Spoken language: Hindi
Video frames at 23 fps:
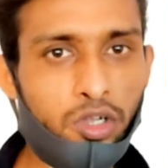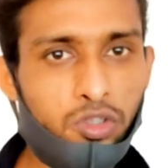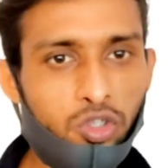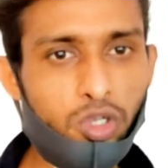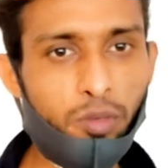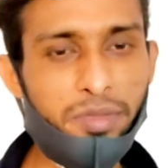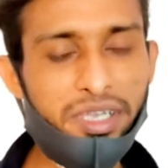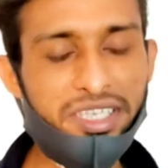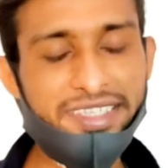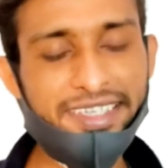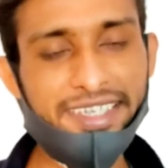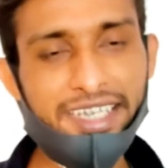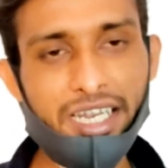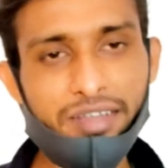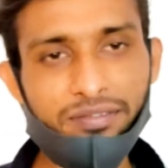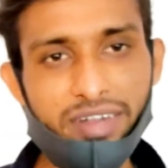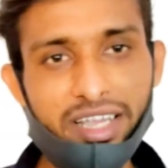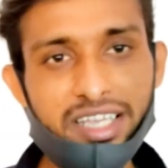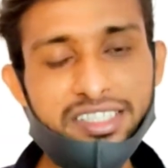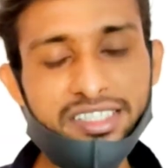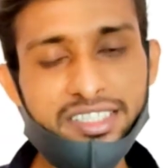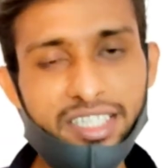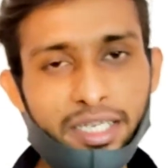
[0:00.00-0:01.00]
तो बेसिकली
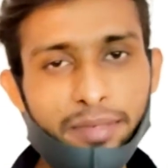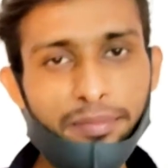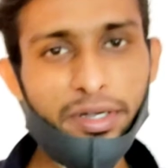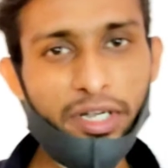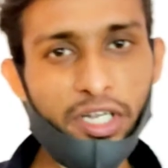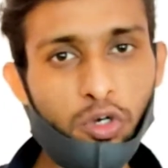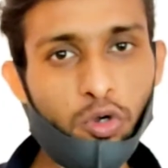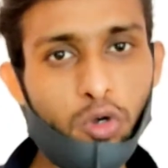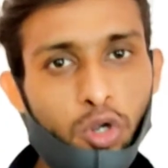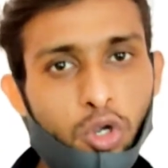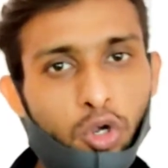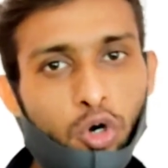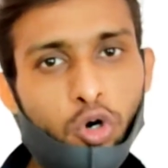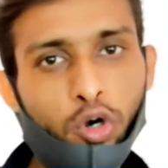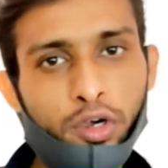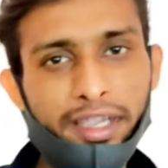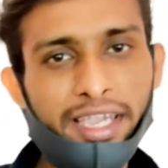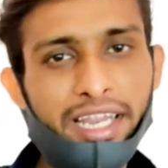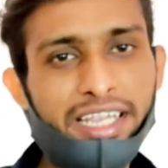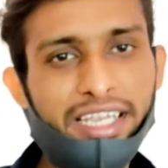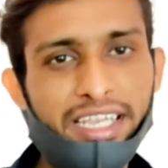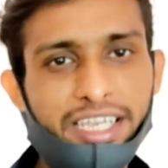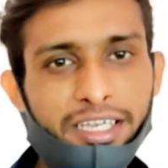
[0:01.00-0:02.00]
फ्रेंड्स ये वीडियो उन लोगों
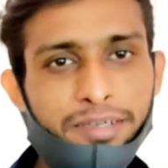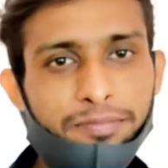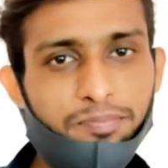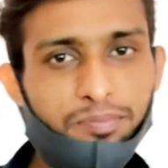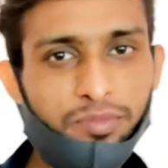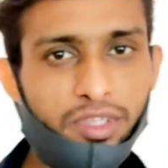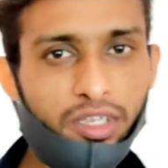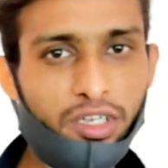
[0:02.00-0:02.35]
के लिए